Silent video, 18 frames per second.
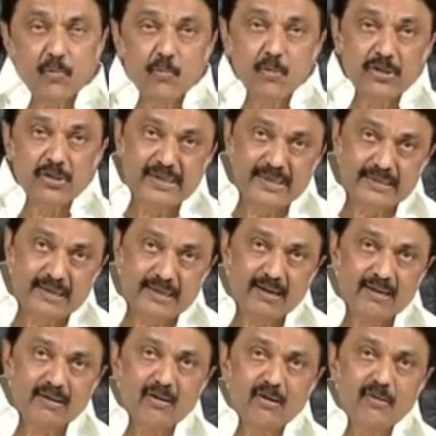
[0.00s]

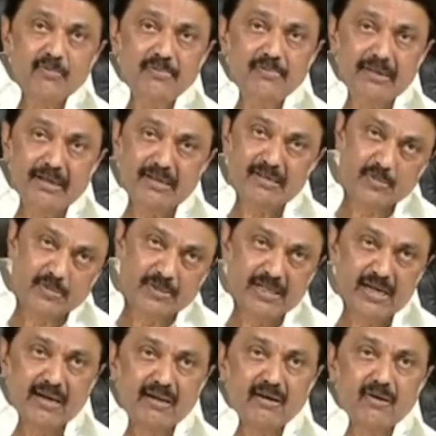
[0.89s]
முதலீட்டாளர்களும்
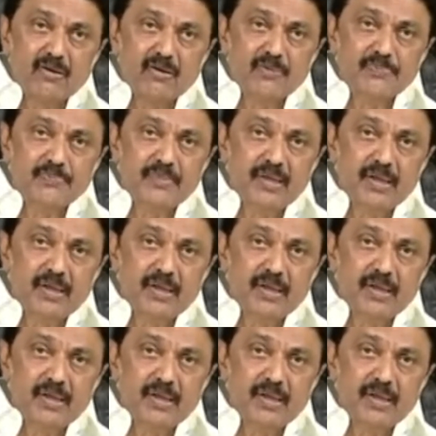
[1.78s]
ஏற்றுமதியாளர்களும்